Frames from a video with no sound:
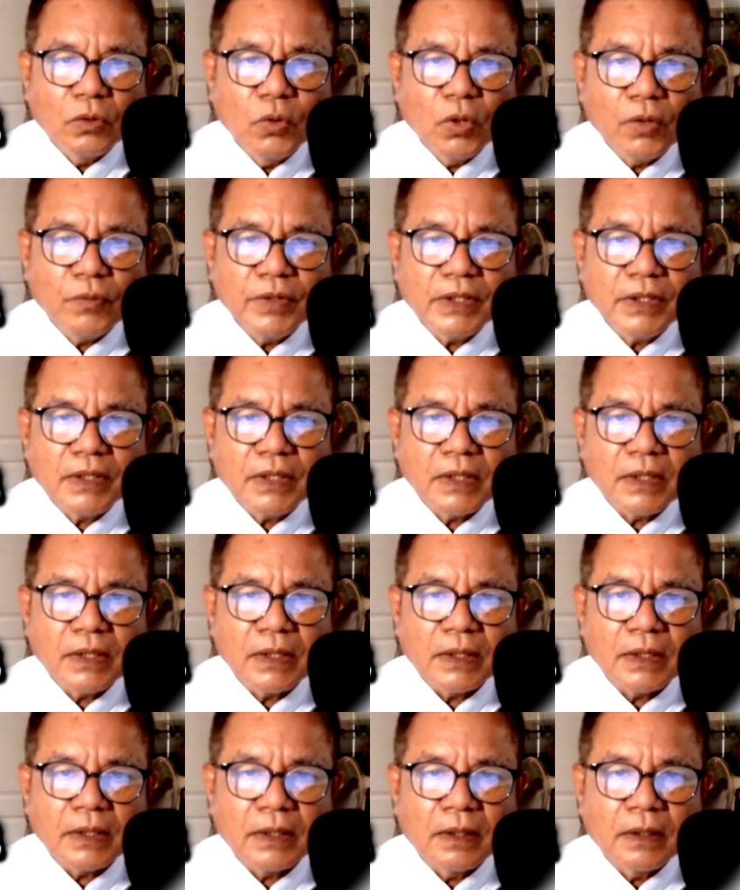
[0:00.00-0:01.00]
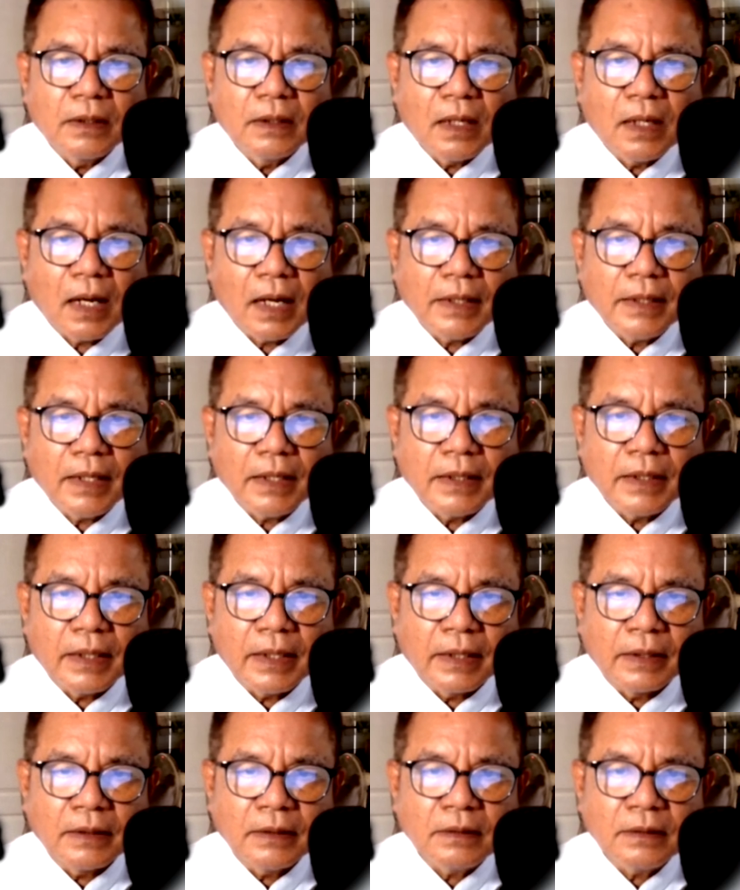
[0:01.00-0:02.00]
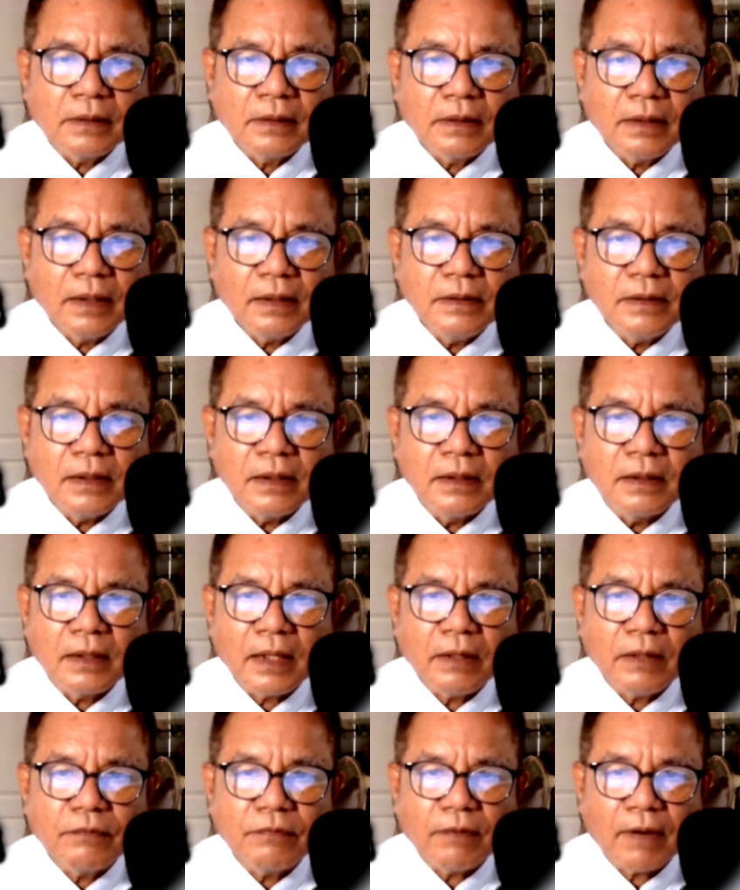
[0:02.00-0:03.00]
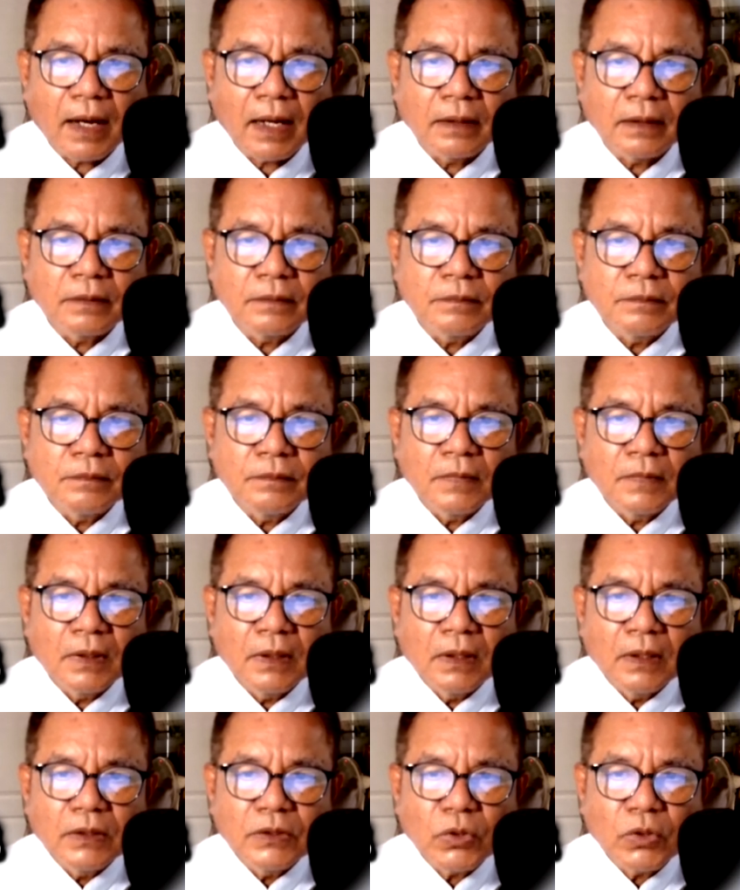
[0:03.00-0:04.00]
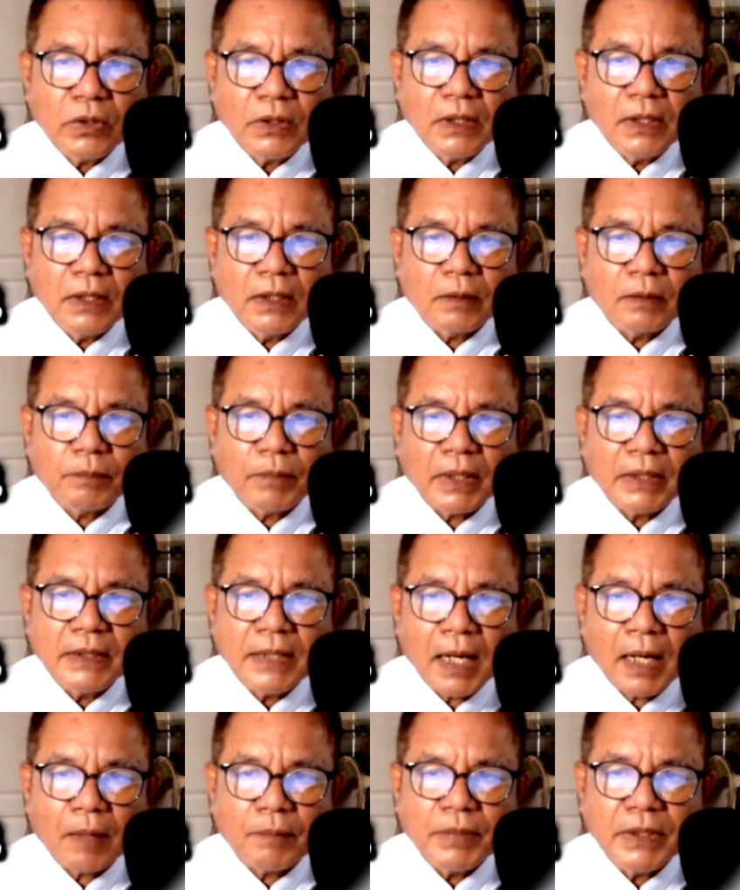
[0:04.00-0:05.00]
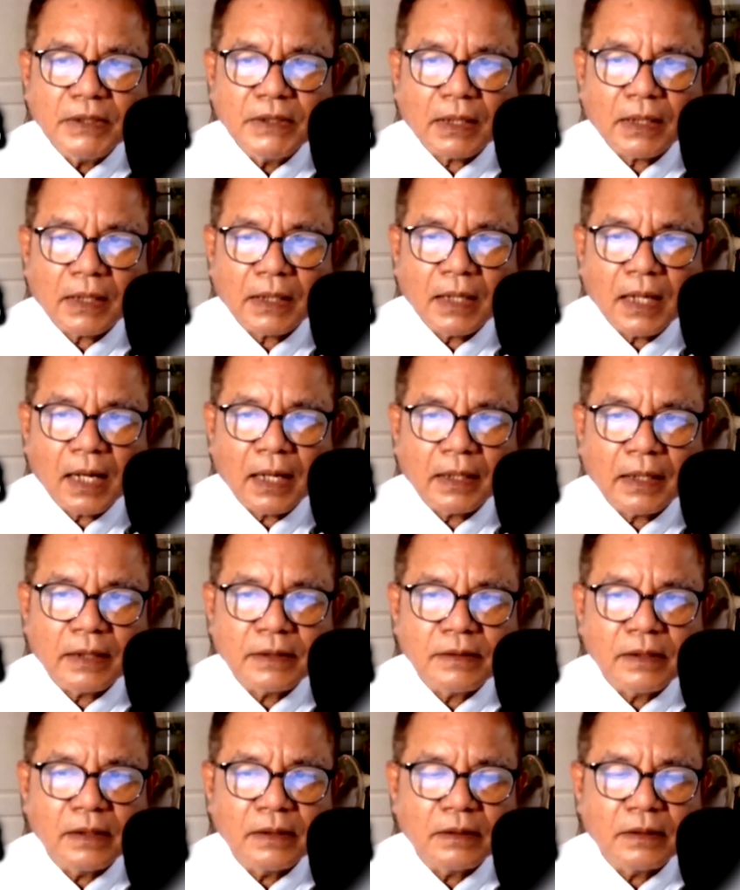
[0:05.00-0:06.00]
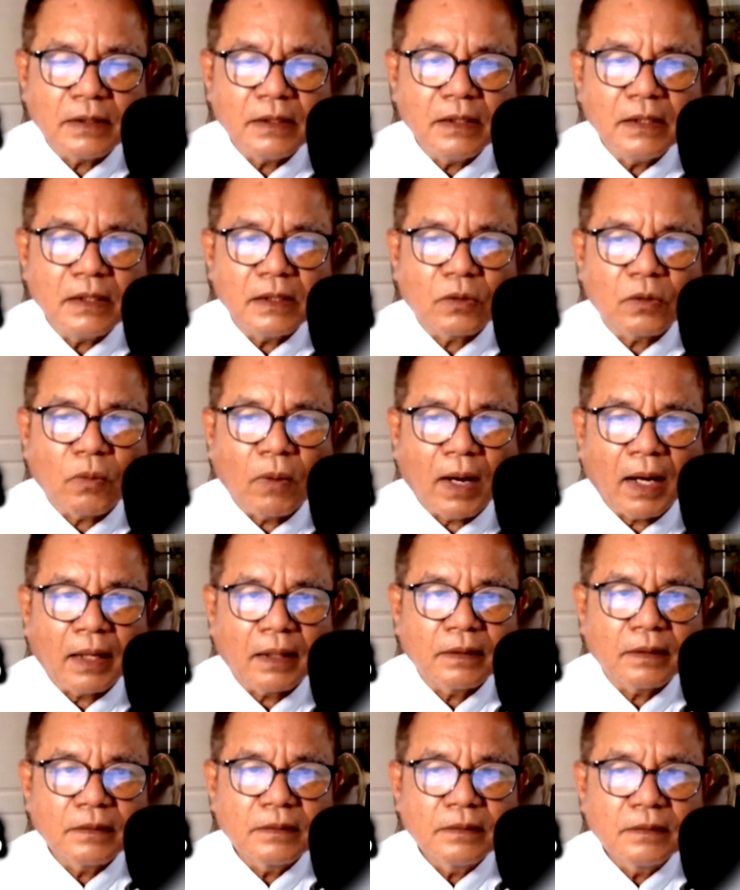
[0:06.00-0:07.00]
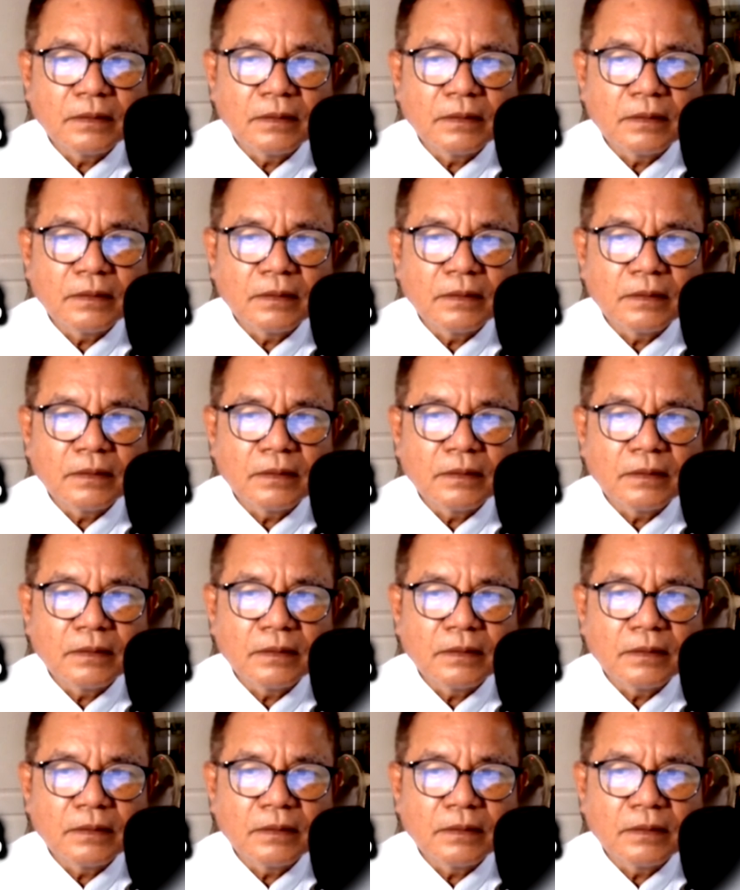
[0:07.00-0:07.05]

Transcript: ด้วยวิธีให้ได้เห็นได้ยินได้ฟัง จนเกิดปัญญาพิจารณาในสิ่งที่ดีกว่า